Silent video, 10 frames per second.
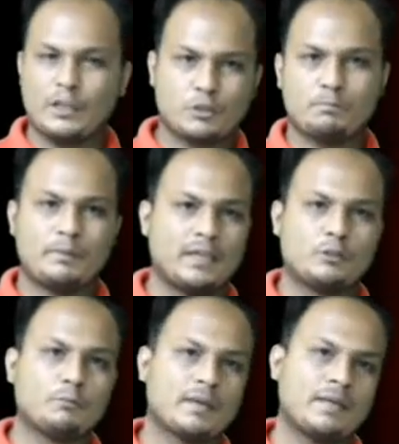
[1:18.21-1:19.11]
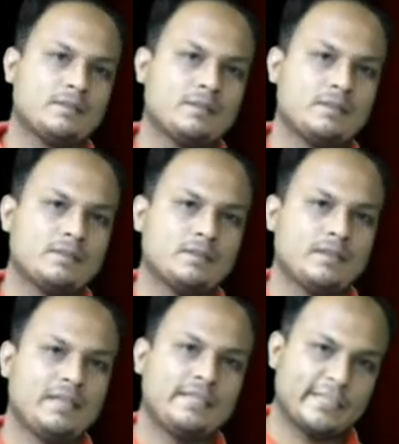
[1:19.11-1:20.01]
এসব বেয়াদপরা
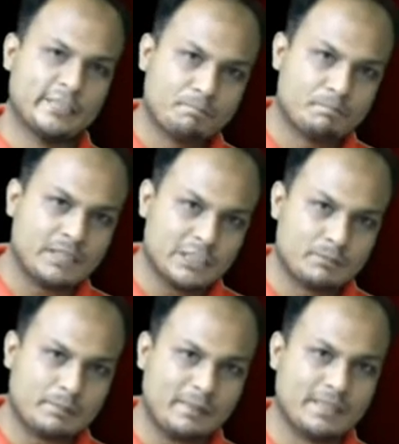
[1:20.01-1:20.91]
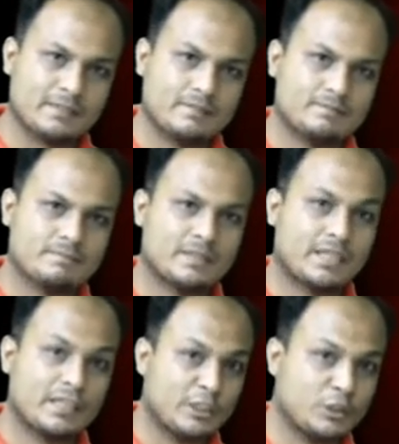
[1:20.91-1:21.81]
কি দেশে দেশপ্রেমিক
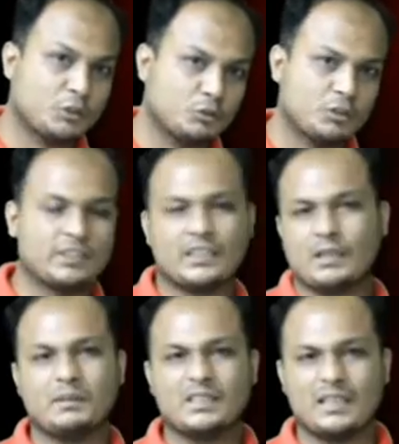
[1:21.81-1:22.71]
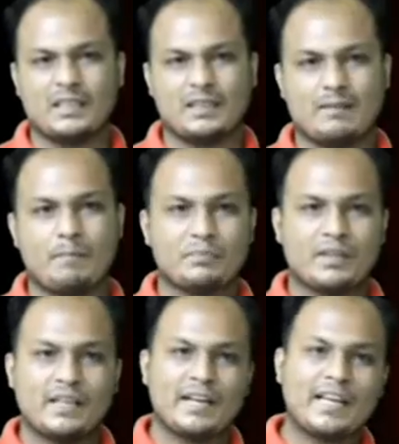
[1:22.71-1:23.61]
নাকি দেশদ্রোহী সেটা আমরা জানি না
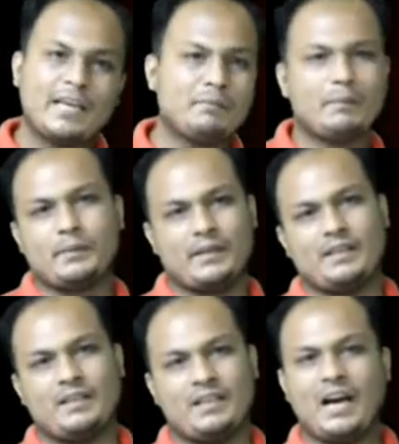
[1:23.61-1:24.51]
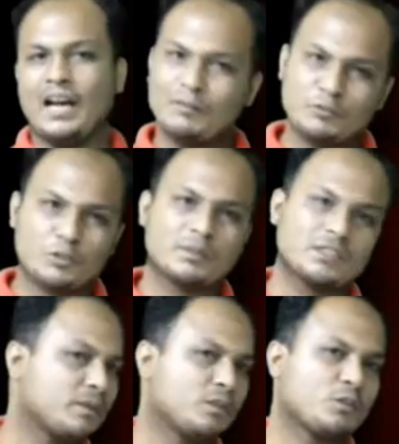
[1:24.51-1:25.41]
এরা কীভাবে আলেম
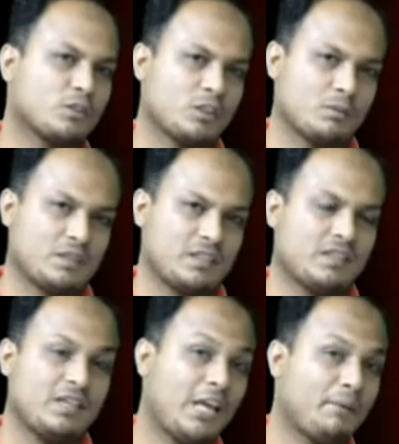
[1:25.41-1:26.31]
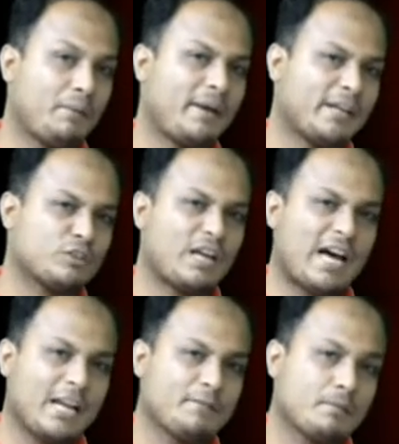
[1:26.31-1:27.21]
সমাজের বিরুদ্ধে কথা বলে কিভাবে একজন
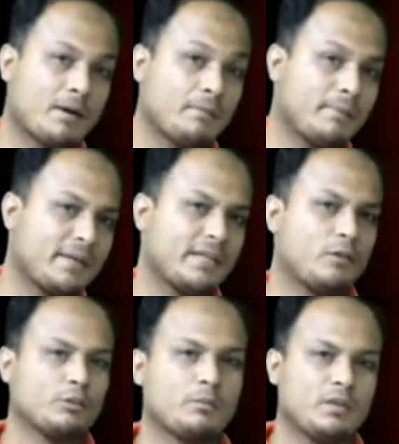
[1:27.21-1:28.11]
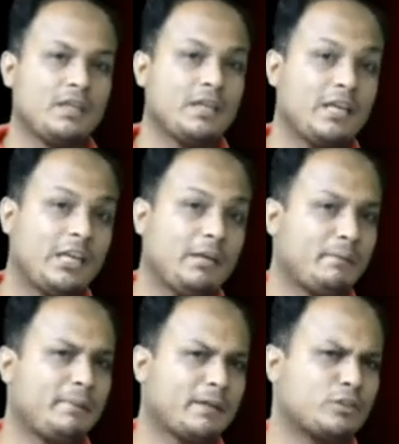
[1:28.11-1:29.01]
আলেমের মা বাবাকে নিয়ে কথা বলে
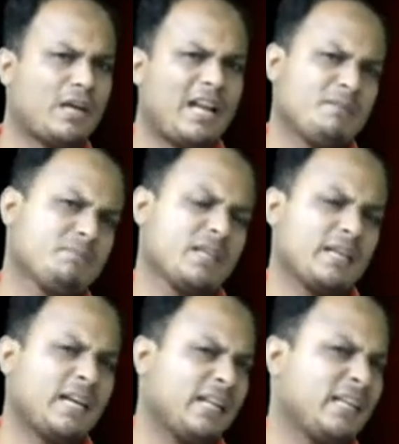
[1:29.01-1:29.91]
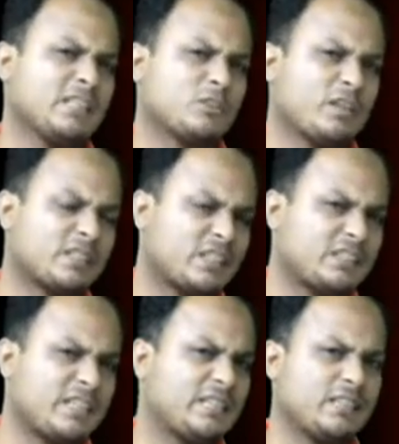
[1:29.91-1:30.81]
কিভাবে একজন আলেমকে গালিগালাজ করে একটা
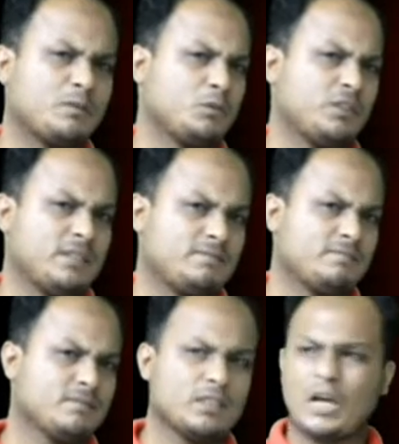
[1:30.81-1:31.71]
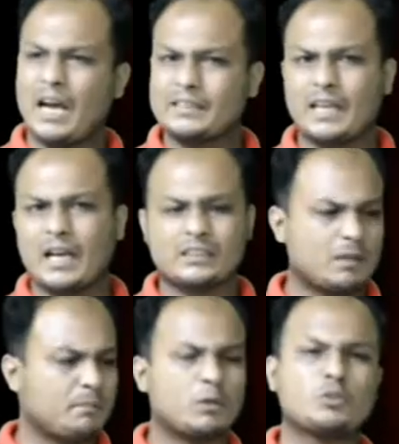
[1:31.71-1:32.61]
স্টেজের মধ্যে হাজার হাজার
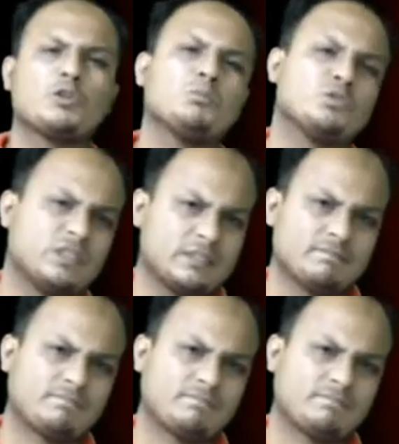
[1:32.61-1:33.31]
মানুষের মধ্যে